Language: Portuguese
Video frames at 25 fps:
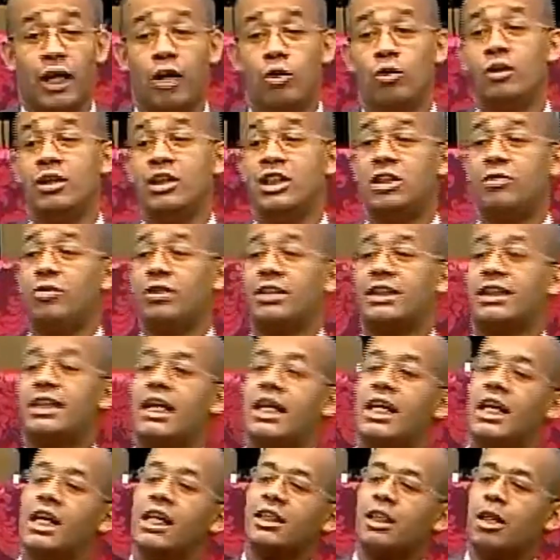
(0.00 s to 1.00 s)
hoje você
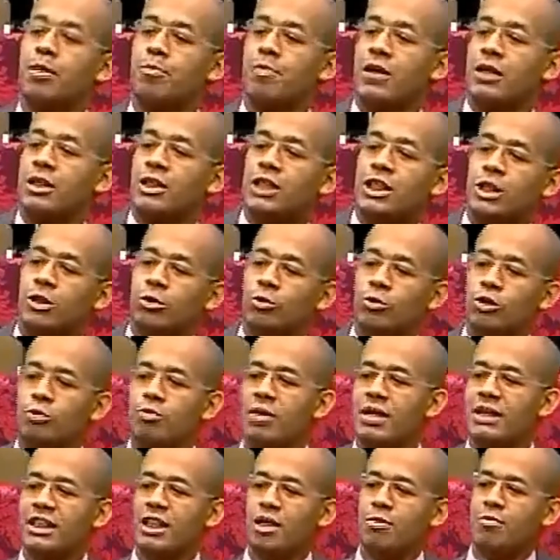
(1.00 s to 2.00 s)
canta para Jesus, mas
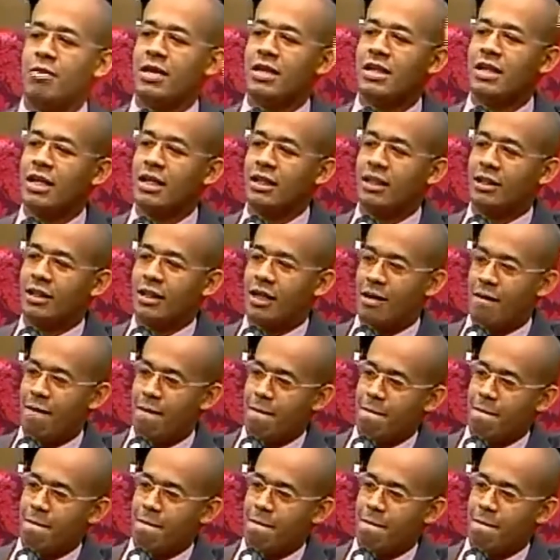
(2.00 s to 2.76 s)
também canta.